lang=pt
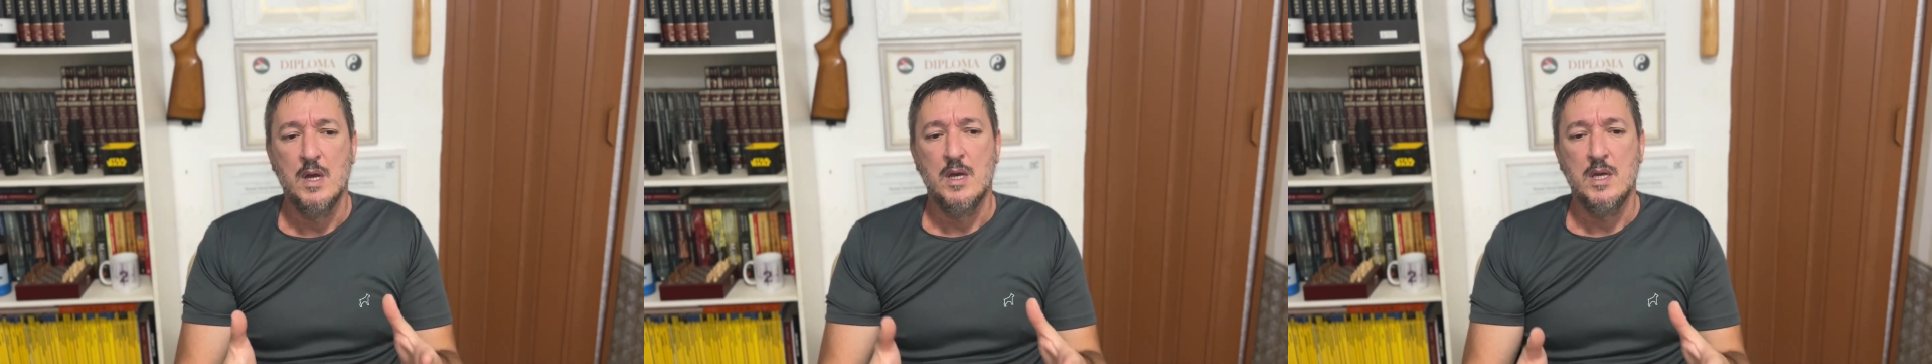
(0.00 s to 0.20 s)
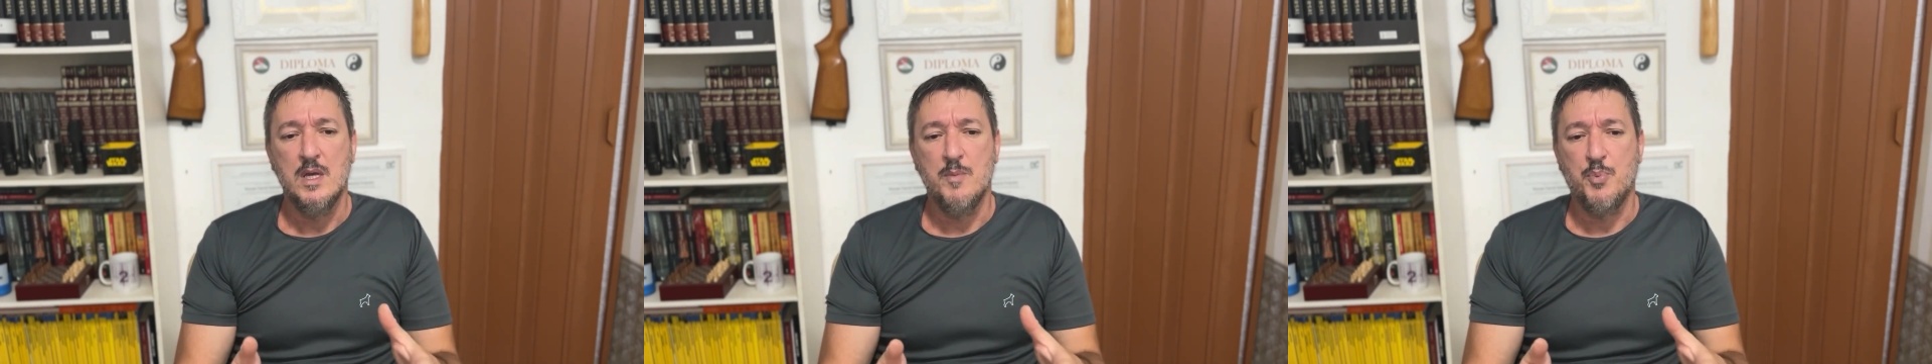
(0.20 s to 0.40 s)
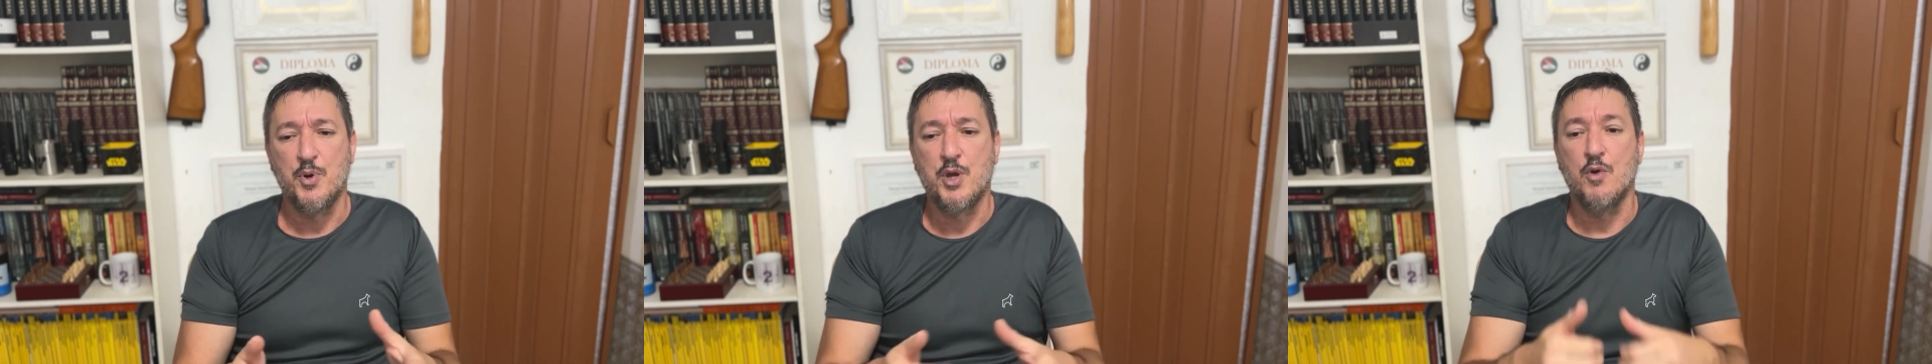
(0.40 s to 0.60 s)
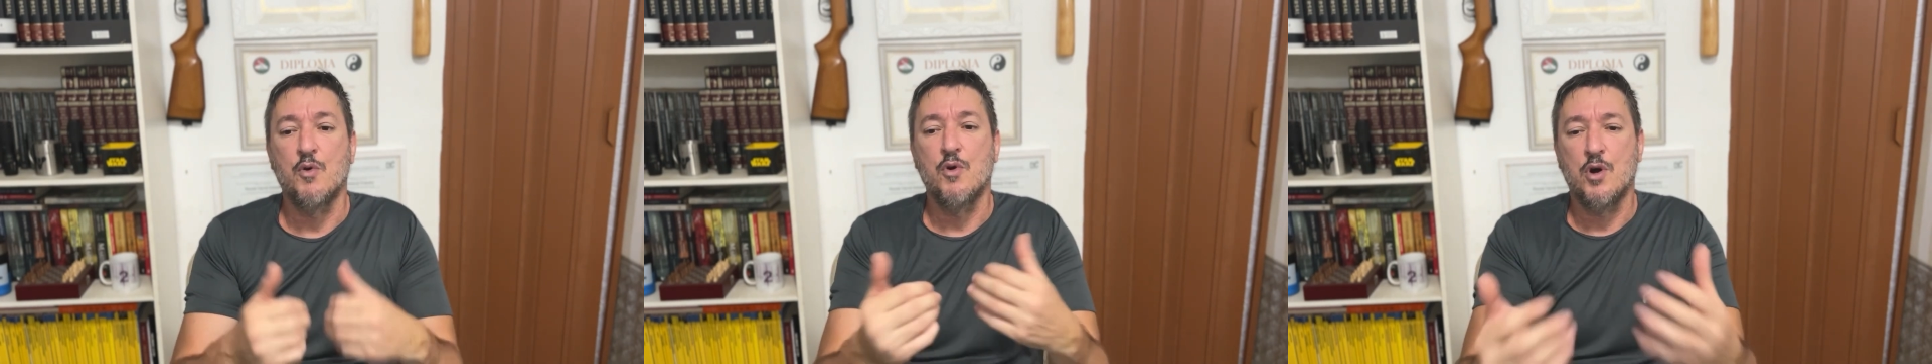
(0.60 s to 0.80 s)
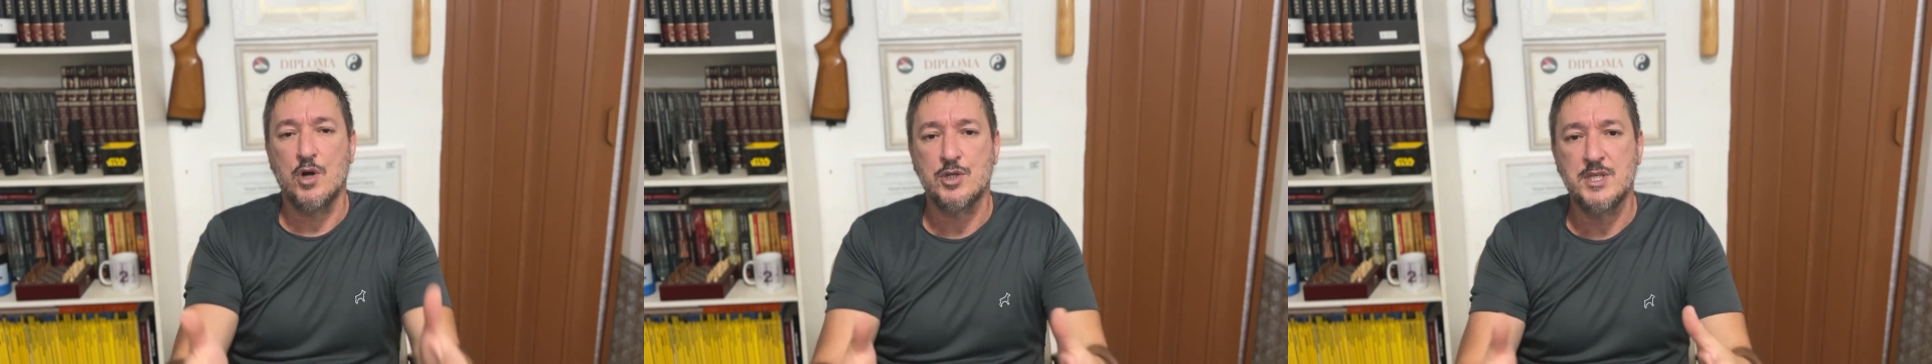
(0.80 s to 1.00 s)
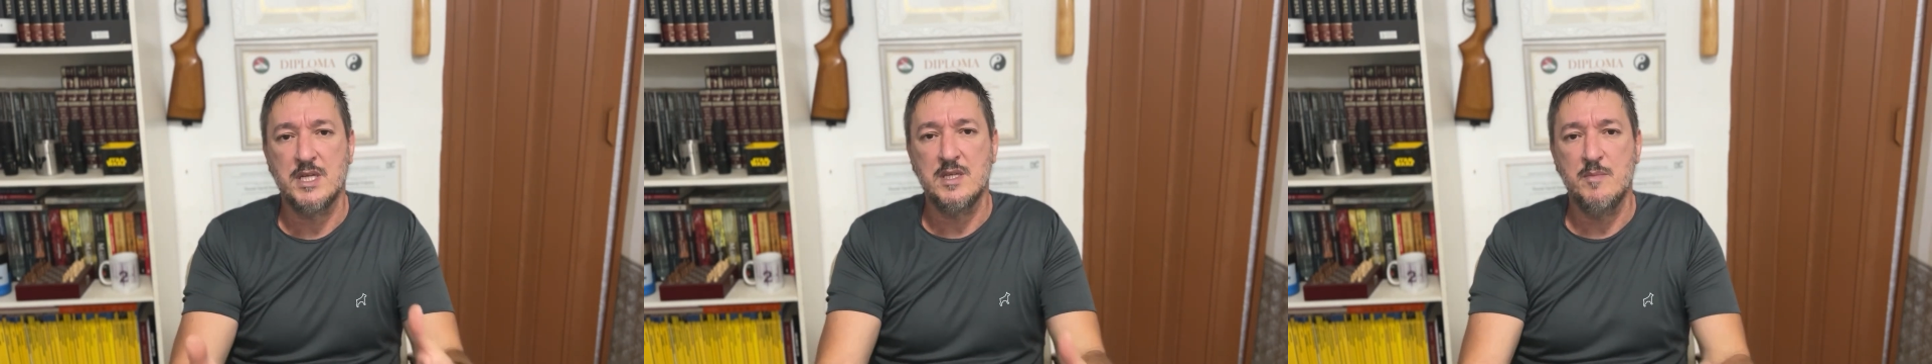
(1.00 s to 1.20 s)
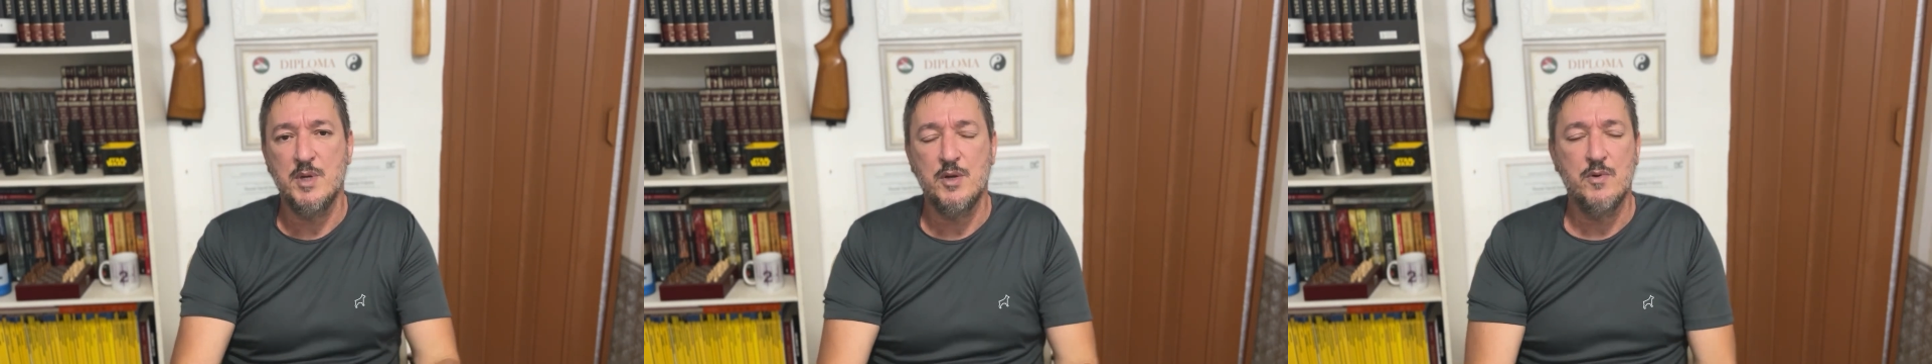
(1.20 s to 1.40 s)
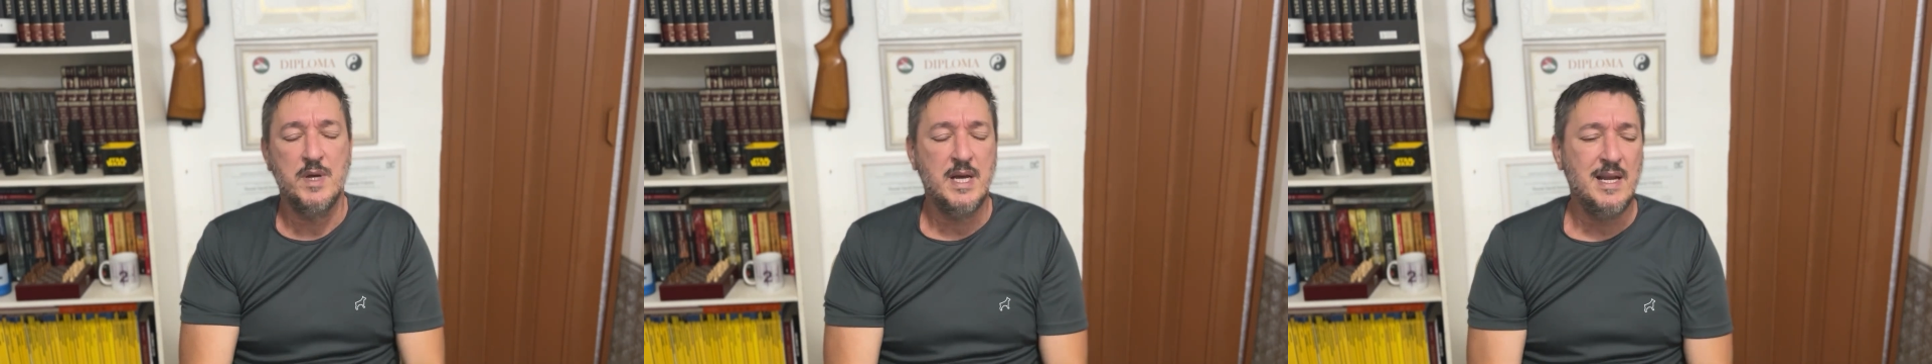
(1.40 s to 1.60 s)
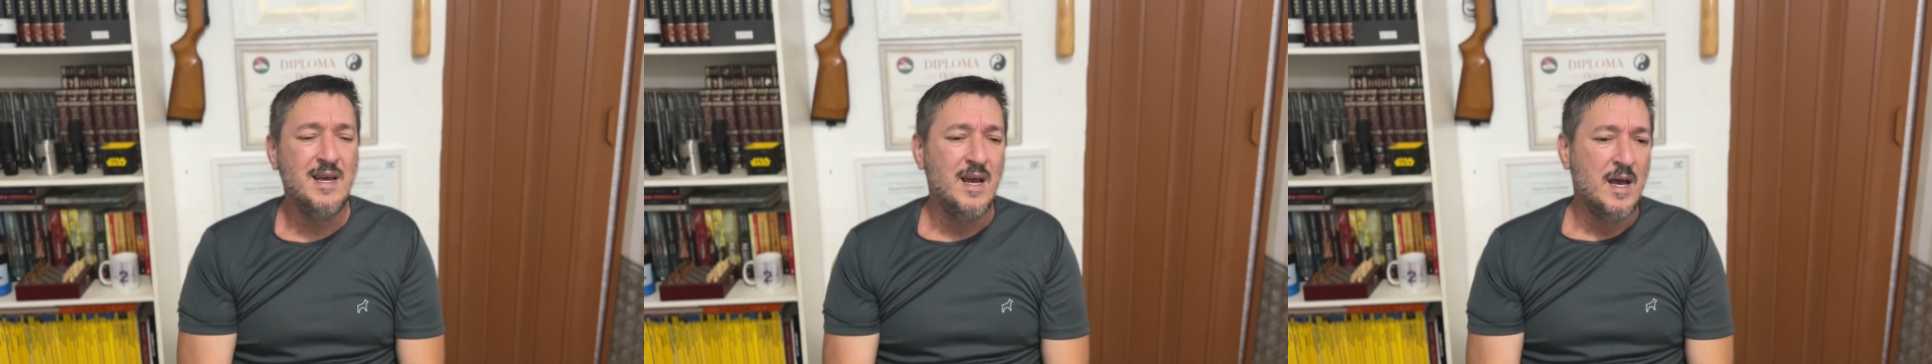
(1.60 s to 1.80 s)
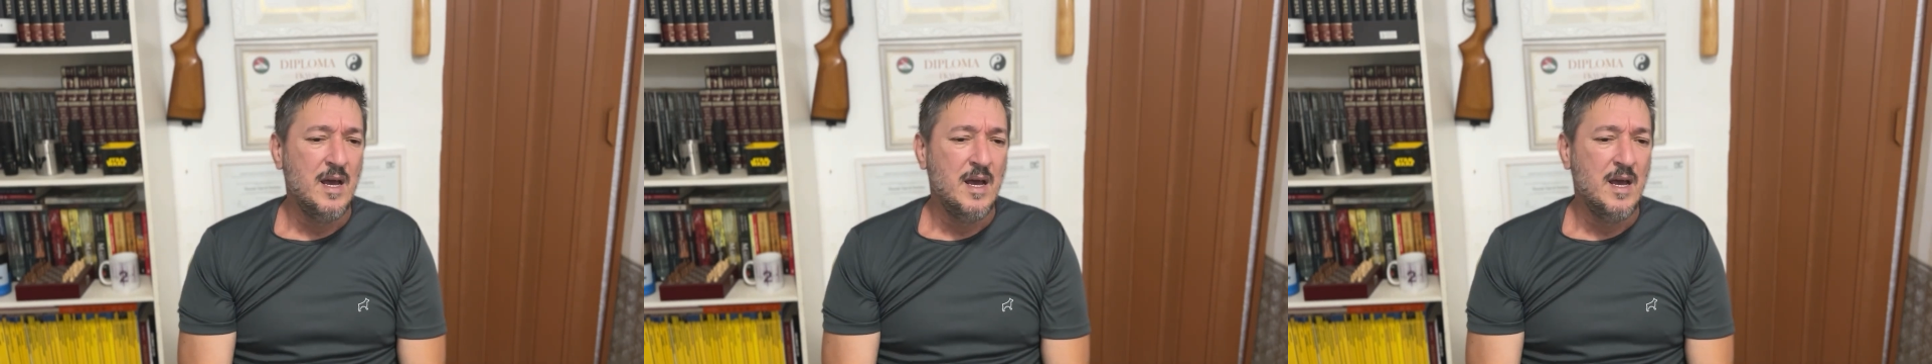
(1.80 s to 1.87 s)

e porque eu gosto e admiro ele,